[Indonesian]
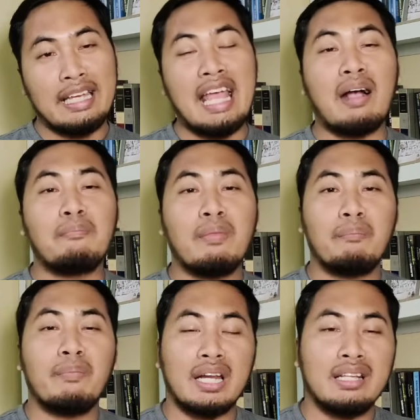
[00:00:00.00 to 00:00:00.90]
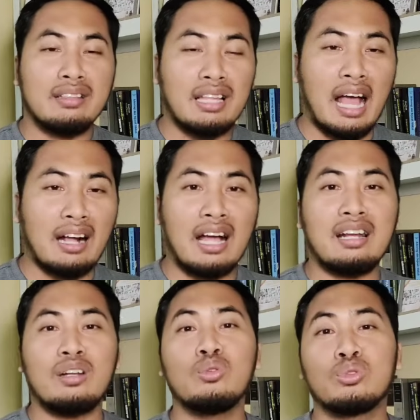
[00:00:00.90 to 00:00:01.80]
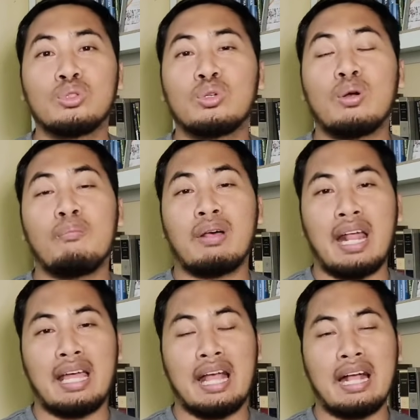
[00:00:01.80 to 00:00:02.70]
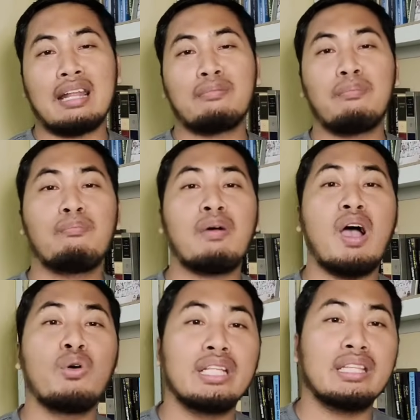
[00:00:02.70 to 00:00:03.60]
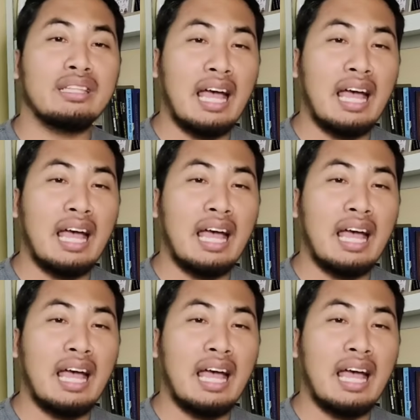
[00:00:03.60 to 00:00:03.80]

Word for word: yang memerintahkan untuk merayakan Maulid